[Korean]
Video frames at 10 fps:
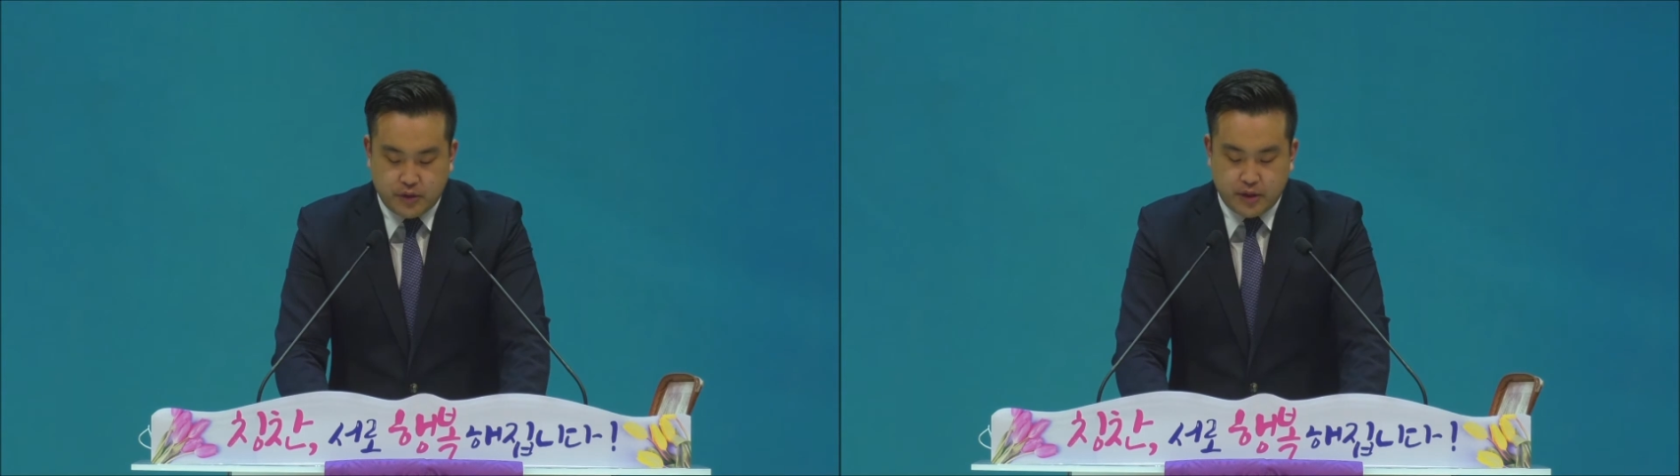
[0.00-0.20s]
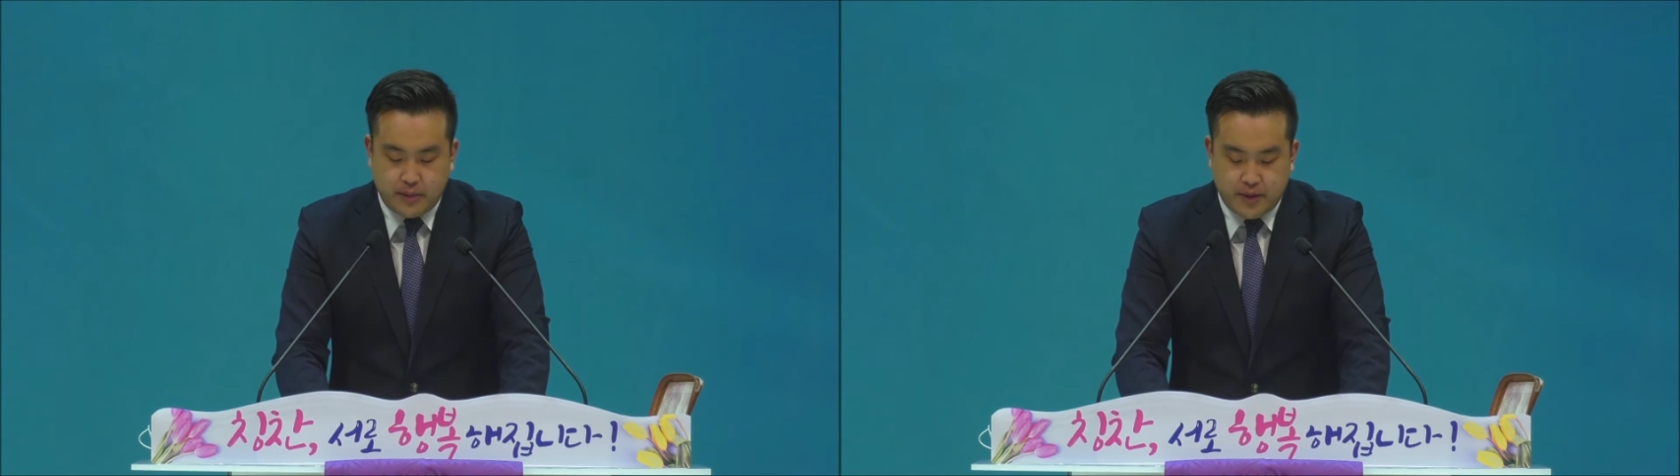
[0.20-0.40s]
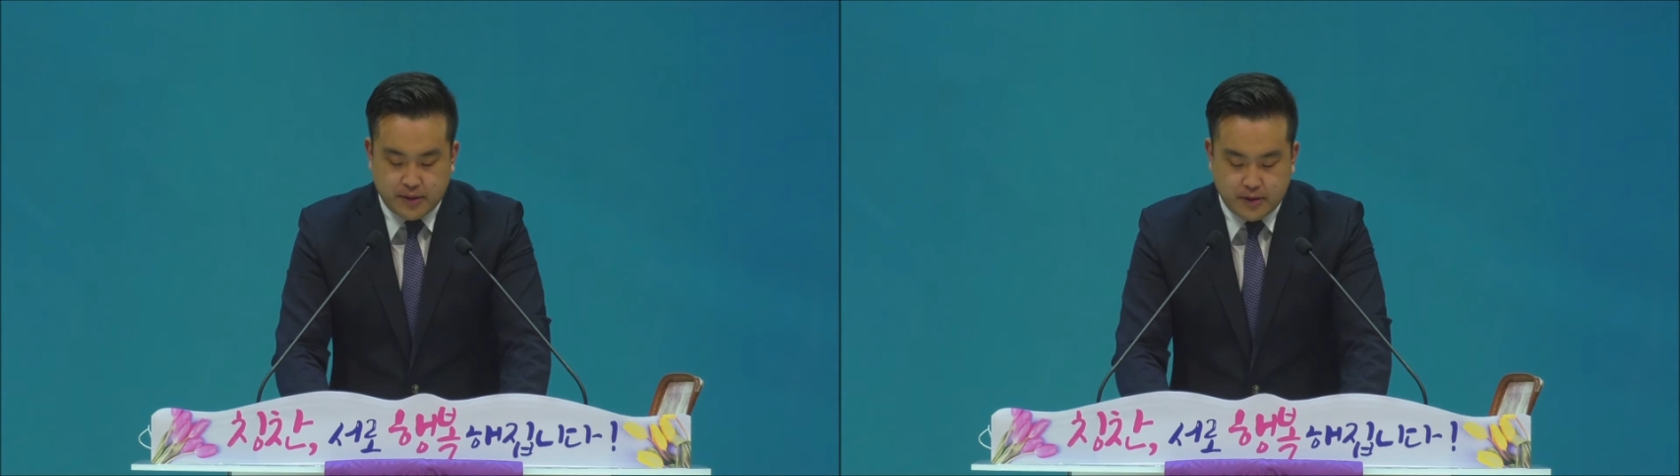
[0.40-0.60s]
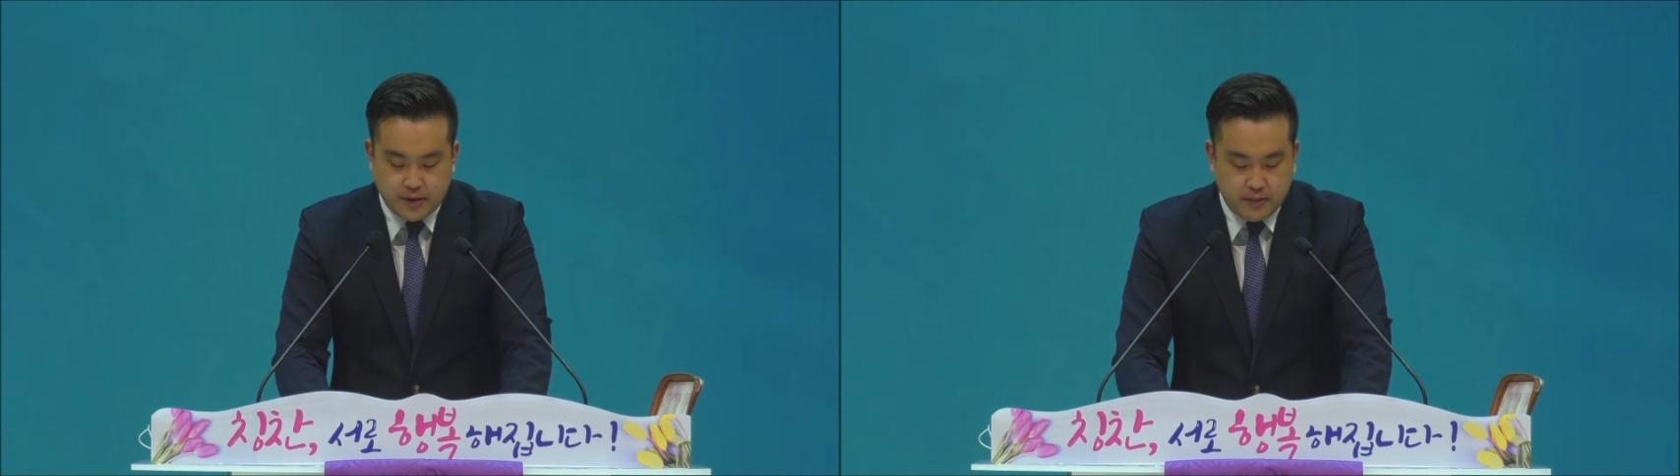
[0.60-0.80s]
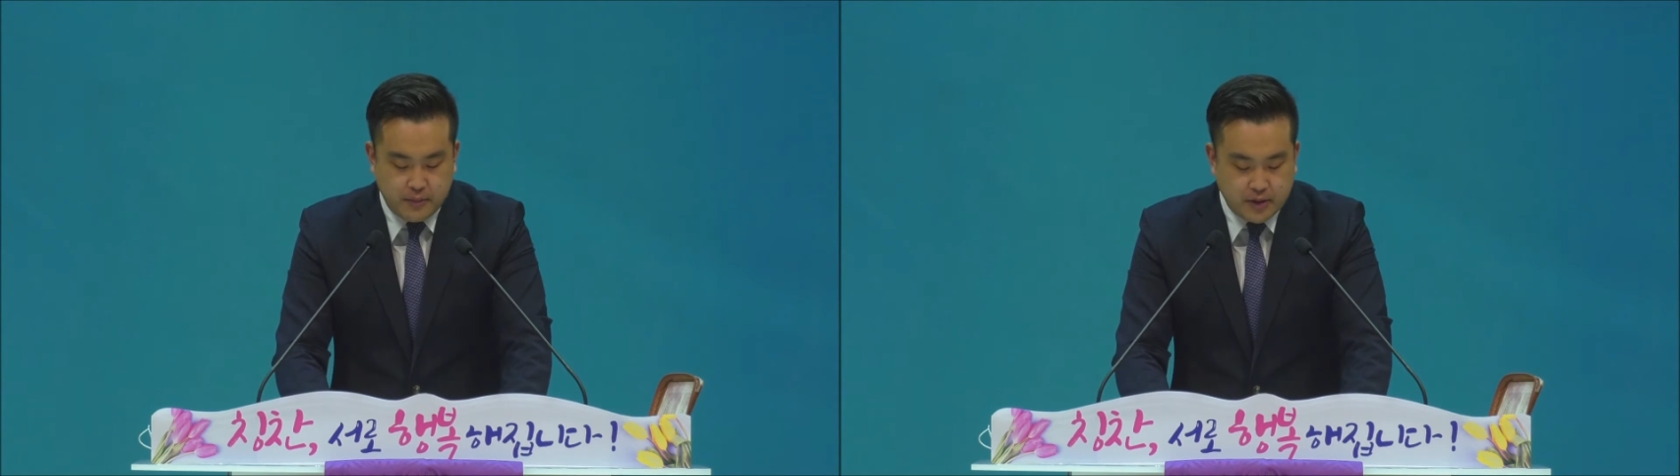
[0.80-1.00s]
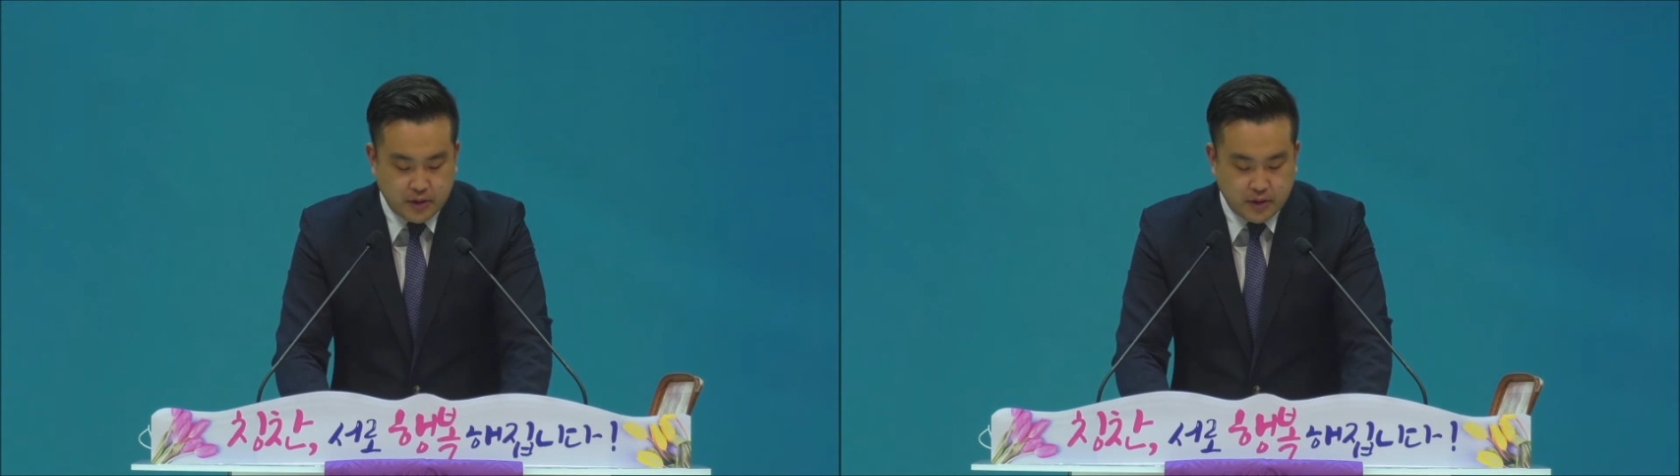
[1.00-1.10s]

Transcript: 6절 말씀